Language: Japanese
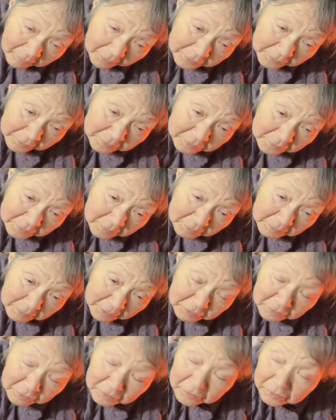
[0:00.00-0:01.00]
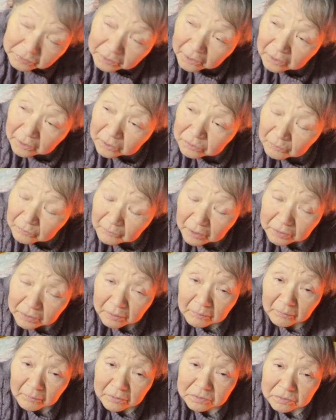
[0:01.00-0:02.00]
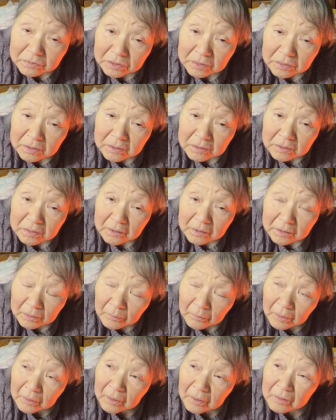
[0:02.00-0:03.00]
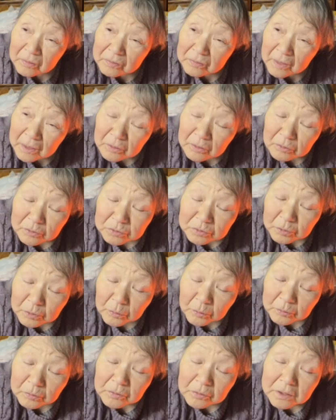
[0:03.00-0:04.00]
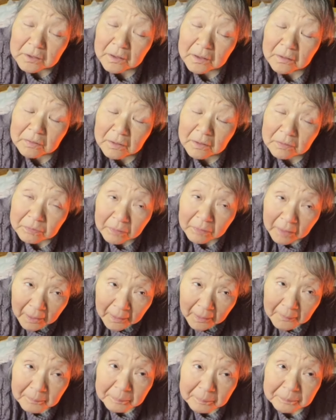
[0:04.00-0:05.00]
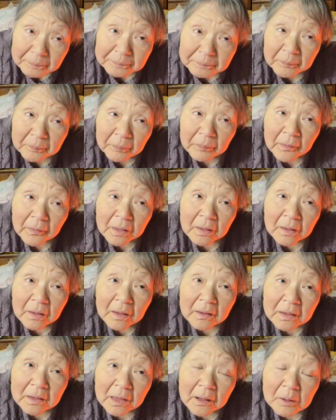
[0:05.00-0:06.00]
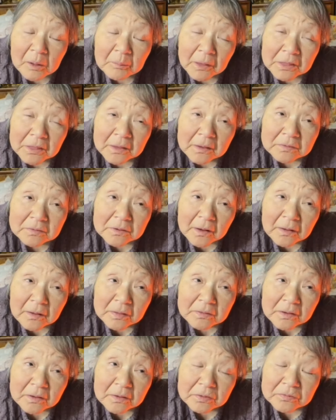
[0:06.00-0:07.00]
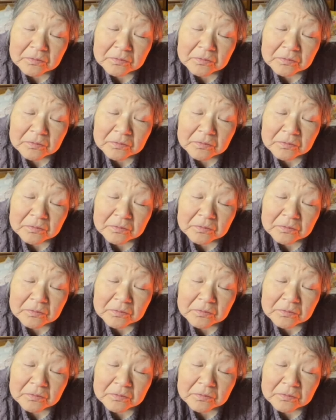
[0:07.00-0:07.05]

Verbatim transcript: 私別にデーには電話してねえんだけどデーの職員が出てケアマネージャー